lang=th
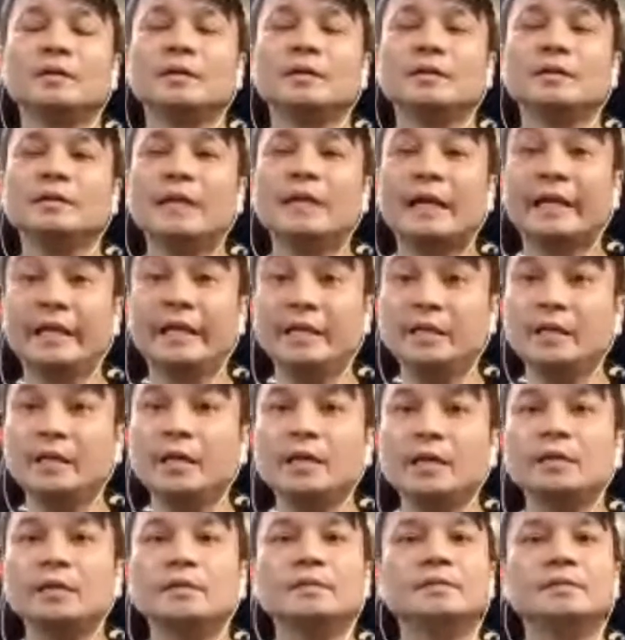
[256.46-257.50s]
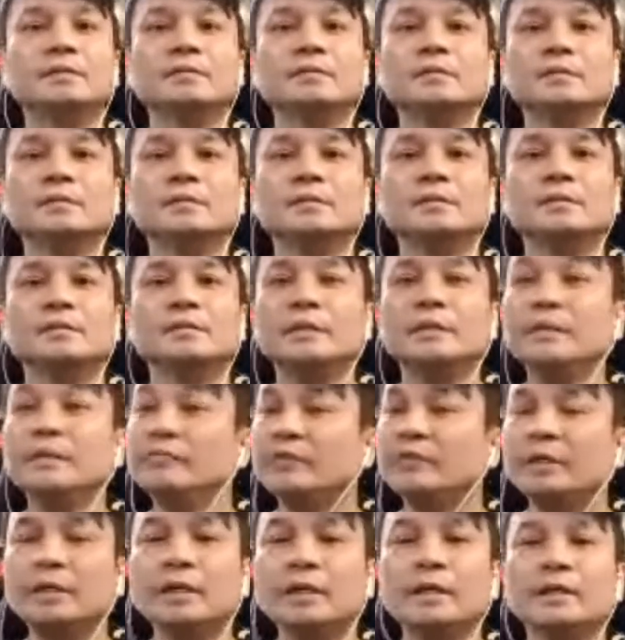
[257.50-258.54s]
อยากคิดเยอะรีบ
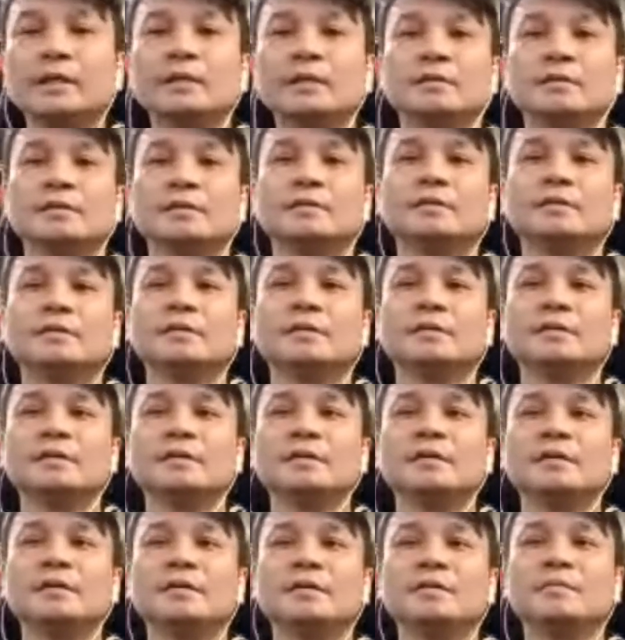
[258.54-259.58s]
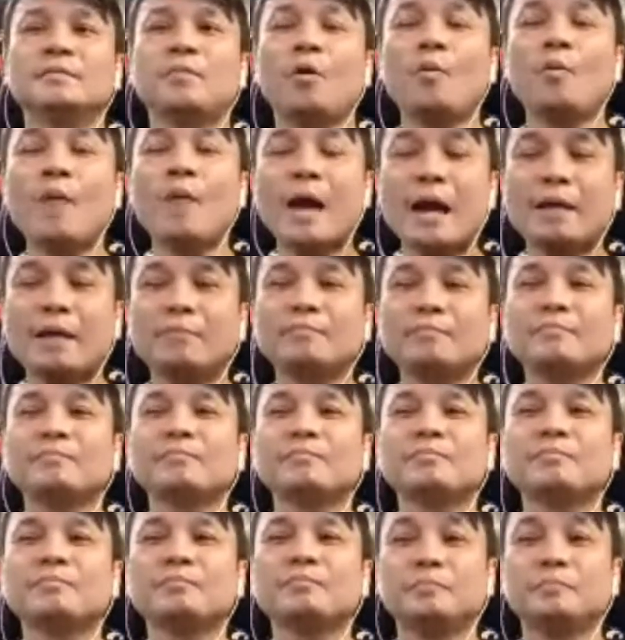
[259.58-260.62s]
ซื้อเลย เพราะว่า
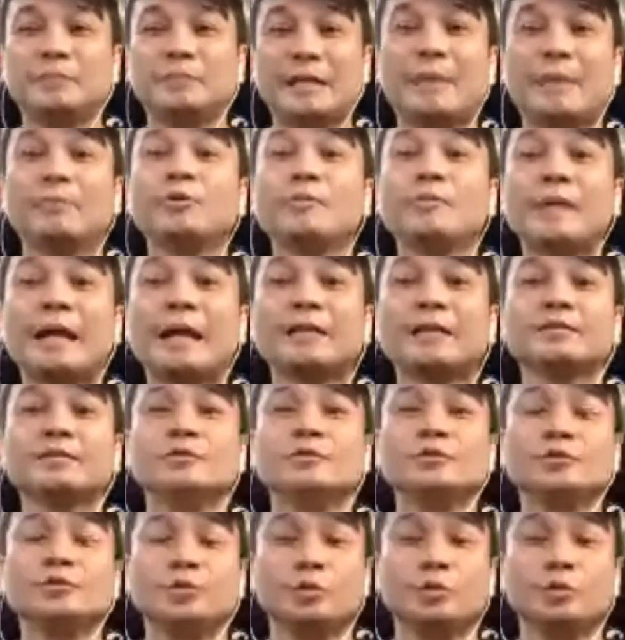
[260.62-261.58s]
จากประสบการณ์ส่วน